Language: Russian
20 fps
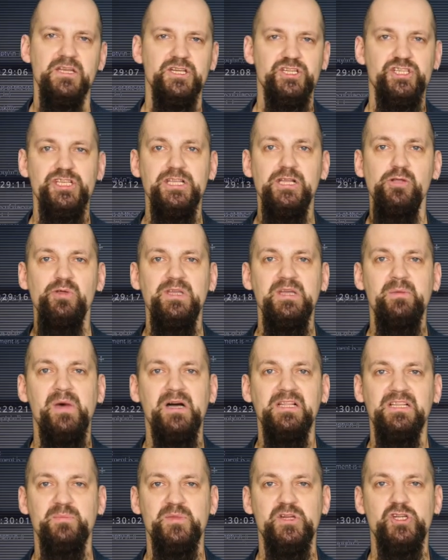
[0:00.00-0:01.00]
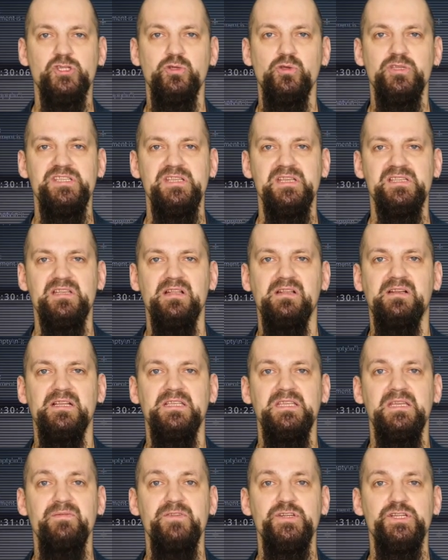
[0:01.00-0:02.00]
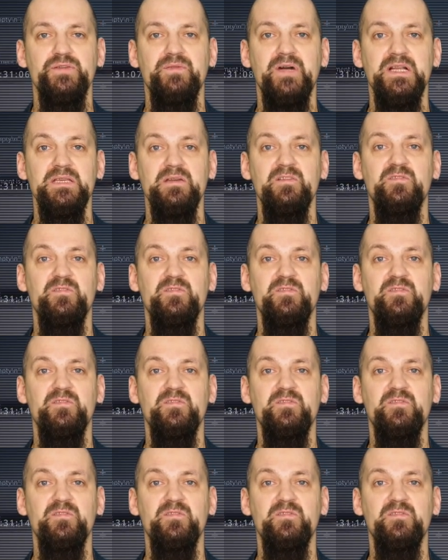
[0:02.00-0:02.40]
Жителю Ямала пришлось несколько дней выживать